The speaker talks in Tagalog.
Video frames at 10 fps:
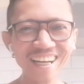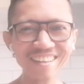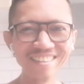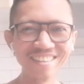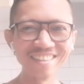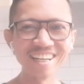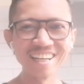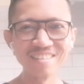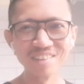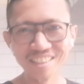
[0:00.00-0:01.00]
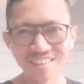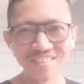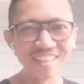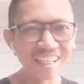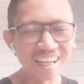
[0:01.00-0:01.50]
Tapos yun nga,
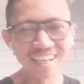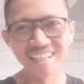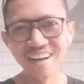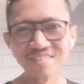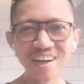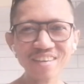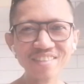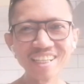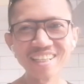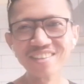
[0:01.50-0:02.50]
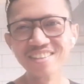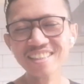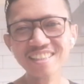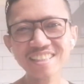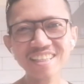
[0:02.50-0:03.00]
medyo nayaya pa kami, ganun.
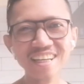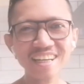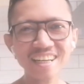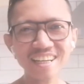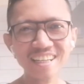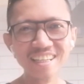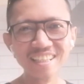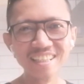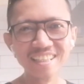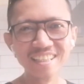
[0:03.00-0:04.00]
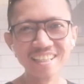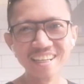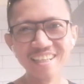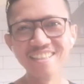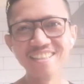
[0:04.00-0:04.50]
Uh,
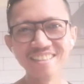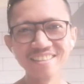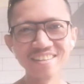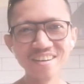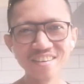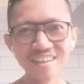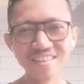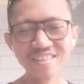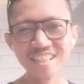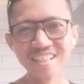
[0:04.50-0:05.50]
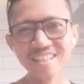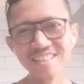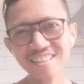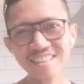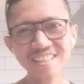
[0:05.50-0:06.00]
ay, Sir, how are you? Ganun.